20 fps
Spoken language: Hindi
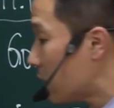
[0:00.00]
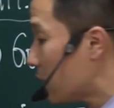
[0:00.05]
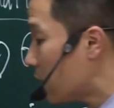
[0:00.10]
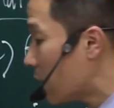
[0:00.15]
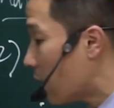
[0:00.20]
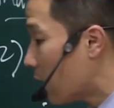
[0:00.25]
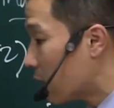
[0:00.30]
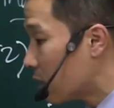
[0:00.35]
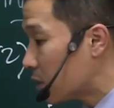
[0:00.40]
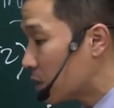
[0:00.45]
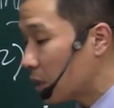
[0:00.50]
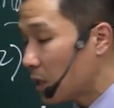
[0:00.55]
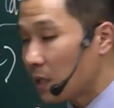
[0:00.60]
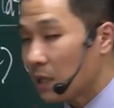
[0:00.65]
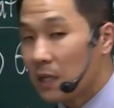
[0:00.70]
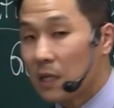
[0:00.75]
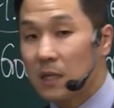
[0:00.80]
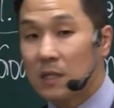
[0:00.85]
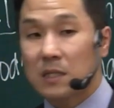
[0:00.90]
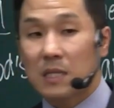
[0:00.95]
और इस
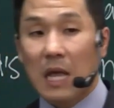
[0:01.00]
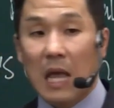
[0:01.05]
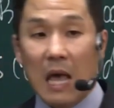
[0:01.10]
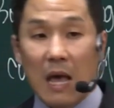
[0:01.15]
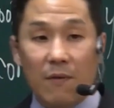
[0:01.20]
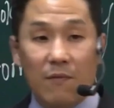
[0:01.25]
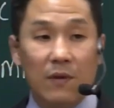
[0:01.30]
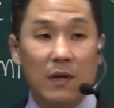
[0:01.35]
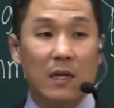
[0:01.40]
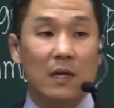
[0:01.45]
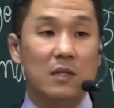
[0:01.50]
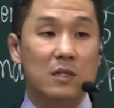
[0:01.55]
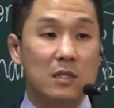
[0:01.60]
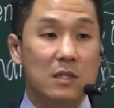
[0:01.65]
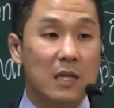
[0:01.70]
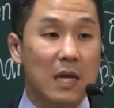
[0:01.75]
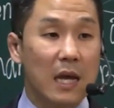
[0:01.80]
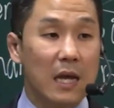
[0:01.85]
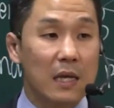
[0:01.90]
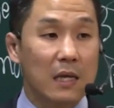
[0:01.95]
इतिहास की
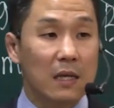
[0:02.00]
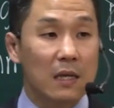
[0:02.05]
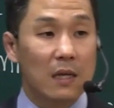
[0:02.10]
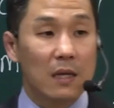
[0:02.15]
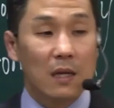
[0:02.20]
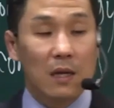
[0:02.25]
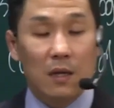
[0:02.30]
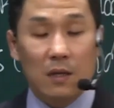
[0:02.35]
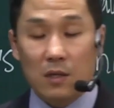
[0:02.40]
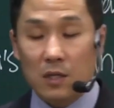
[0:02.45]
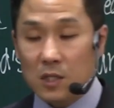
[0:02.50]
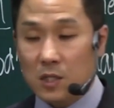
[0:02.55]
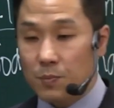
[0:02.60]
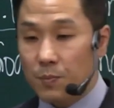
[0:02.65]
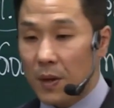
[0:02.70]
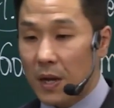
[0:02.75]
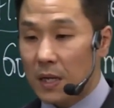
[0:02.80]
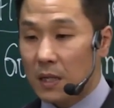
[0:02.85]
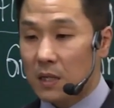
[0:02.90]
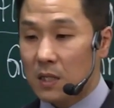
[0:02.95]
वंशावली के माध्यम
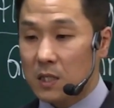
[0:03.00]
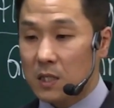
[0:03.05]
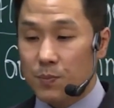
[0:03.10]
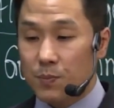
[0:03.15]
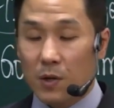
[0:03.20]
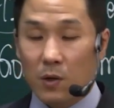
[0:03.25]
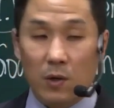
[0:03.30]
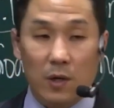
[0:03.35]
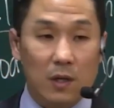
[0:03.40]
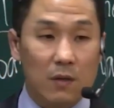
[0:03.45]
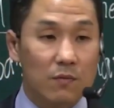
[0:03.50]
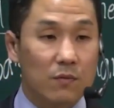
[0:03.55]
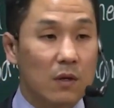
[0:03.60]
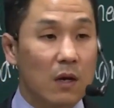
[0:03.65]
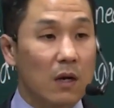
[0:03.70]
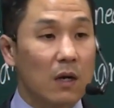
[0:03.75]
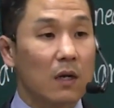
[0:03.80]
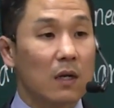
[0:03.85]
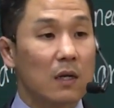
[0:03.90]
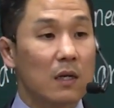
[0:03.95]
से हम
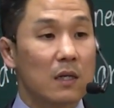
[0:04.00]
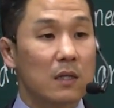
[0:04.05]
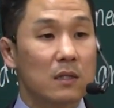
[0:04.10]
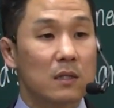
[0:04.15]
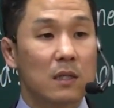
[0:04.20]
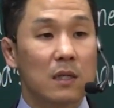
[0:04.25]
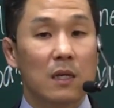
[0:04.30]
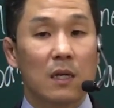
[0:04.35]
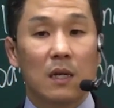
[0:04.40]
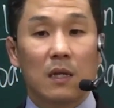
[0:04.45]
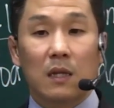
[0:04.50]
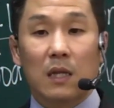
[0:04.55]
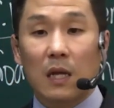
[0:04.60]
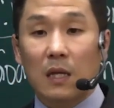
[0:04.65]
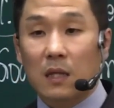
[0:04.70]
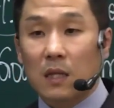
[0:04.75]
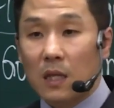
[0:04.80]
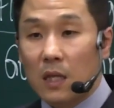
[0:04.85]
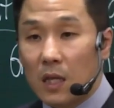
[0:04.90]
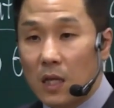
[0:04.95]
परमेश्वर के
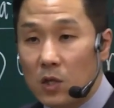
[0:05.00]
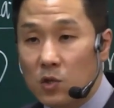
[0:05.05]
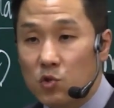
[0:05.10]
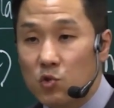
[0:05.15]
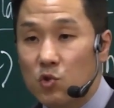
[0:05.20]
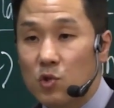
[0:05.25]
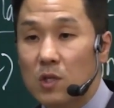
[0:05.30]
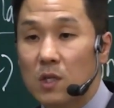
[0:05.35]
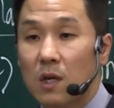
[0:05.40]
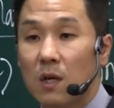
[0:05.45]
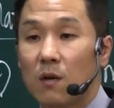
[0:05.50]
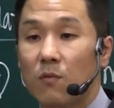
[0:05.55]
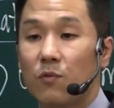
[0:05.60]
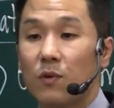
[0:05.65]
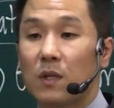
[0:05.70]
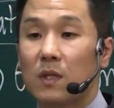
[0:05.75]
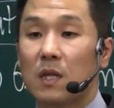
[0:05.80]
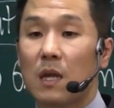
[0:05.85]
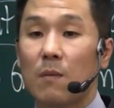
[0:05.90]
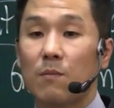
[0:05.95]
ज्येष्ठ पुत्र के
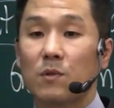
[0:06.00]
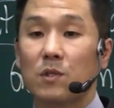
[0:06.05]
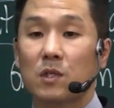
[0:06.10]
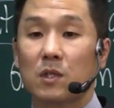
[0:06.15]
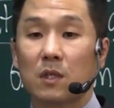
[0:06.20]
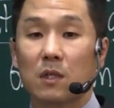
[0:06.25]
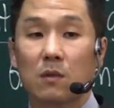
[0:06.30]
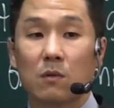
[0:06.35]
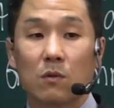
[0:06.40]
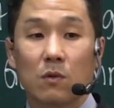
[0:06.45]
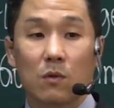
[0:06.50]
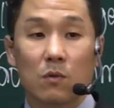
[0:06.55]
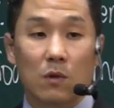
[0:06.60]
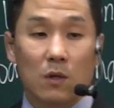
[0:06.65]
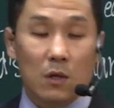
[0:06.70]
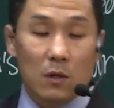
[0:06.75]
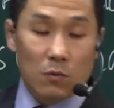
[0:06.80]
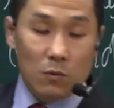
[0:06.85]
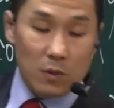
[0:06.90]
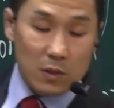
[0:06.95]
प्रवाह और
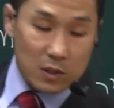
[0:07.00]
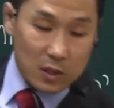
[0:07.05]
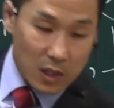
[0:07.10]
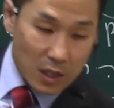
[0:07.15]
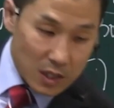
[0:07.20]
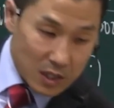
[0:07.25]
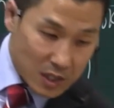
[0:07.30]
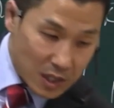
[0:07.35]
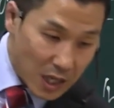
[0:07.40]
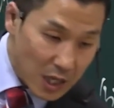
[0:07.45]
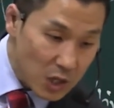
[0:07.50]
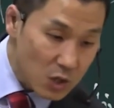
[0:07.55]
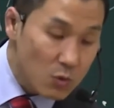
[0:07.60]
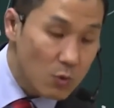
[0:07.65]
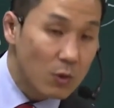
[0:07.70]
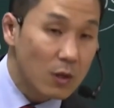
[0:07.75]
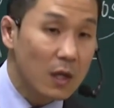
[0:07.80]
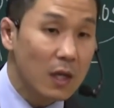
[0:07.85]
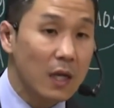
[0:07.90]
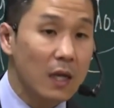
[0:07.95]
आध्यात्मिक
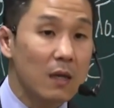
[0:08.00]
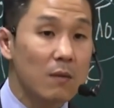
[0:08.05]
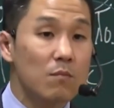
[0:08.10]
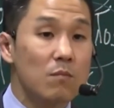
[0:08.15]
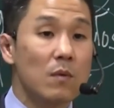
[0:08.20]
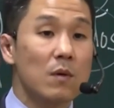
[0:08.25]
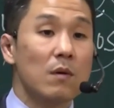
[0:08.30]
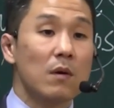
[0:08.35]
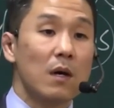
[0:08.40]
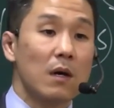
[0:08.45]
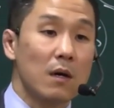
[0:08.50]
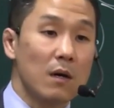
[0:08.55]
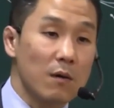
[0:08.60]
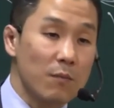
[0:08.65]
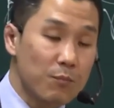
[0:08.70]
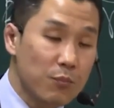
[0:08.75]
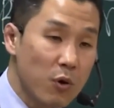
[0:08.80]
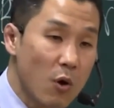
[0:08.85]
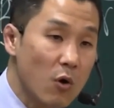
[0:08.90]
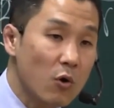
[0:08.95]
दुनिया के प्रवाह
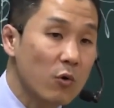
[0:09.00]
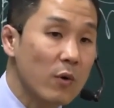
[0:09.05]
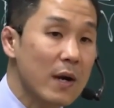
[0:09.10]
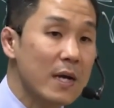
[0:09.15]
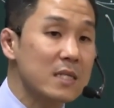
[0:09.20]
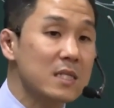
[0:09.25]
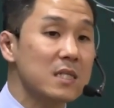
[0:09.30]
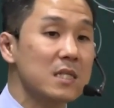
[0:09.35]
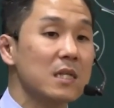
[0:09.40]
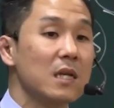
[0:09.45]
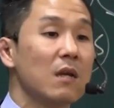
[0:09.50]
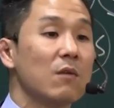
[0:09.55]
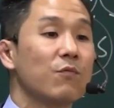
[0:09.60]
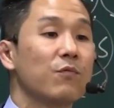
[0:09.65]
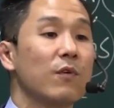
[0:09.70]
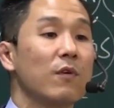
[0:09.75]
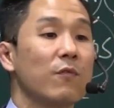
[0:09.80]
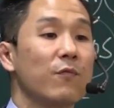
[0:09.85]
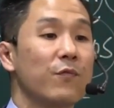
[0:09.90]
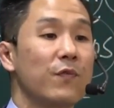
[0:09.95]
को समझने में
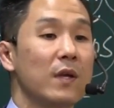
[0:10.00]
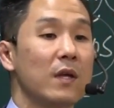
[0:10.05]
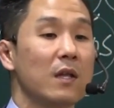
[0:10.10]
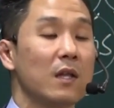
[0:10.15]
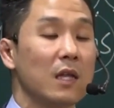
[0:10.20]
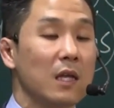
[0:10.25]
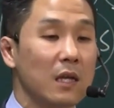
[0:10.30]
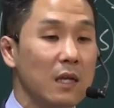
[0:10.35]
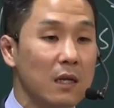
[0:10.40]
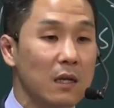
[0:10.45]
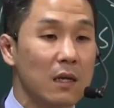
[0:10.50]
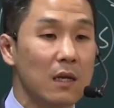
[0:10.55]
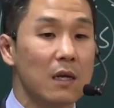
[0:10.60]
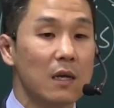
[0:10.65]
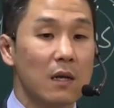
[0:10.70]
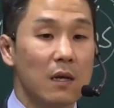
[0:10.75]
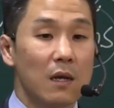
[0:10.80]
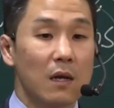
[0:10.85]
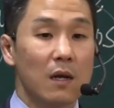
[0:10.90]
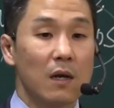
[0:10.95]
सक्षम है
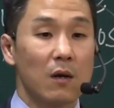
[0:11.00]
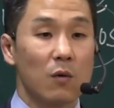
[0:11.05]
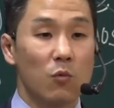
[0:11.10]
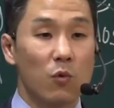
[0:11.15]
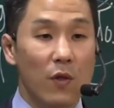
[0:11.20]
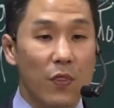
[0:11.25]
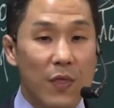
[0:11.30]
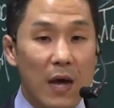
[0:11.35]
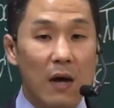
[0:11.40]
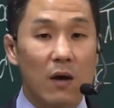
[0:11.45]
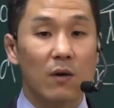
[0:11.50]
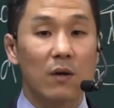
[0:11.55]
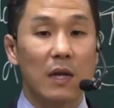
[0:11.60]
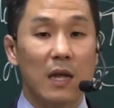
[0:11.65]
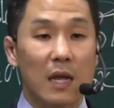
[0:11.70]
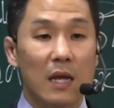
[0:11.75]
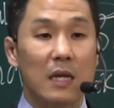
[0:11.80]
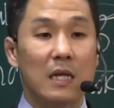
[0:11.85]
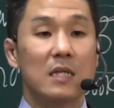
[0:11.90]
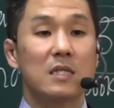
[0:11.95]
जहां
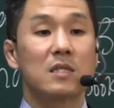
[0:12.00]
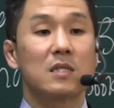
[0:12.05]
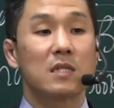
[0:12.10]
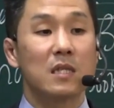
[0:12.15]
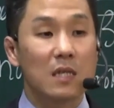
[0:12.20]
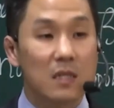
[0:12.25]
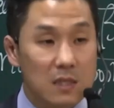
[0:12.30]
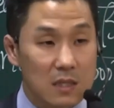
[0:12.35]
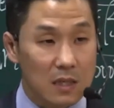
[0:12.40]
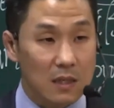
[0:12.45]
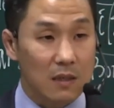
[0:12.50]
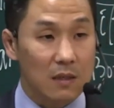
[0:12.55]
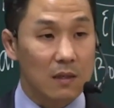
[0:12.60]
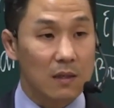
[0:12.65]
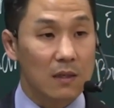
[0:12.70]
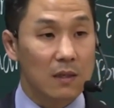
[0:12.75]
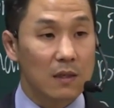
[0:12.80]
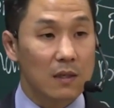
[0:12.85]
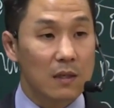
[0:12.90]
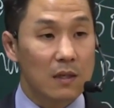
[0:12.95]
परमेश्वर की इच्छा
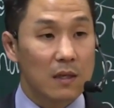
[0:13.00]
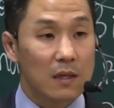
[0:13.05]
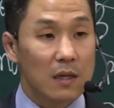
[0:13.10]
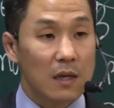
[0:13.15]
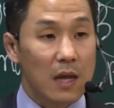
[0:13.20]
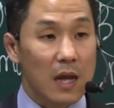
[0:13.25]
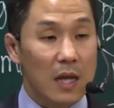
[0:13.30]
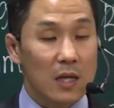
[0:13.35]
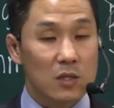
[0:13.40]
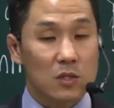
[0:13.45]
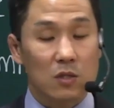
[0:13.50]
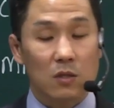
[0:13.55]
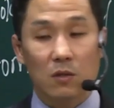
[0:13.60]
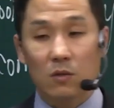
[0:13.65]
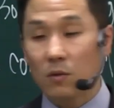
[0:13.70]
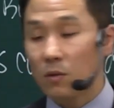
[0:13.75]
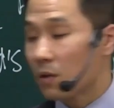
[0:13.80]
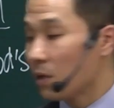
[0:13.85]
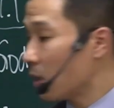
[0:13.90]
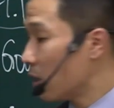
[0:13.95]
और उसका
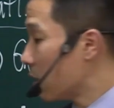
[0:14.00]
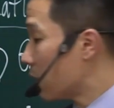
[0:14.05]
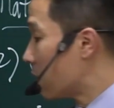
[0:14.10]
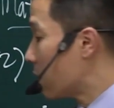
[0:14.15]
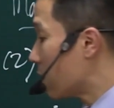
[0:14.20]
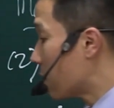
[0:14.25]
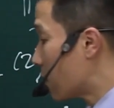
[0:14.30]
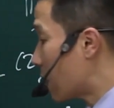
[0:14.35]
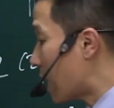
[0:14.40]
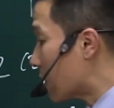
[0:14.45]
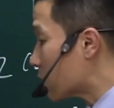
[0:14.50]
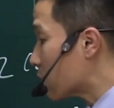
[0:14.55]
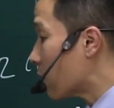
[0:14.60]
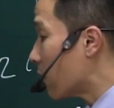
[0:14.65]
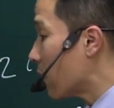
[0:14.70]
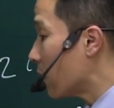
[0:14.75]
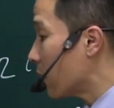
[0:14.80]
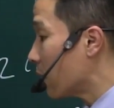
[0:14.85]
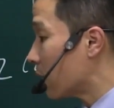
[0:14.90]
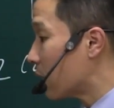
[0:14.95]
कार्य टिका हुआ
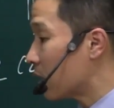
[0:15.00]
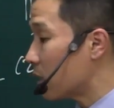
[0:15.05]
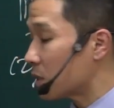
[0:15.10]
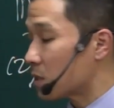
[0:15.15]
था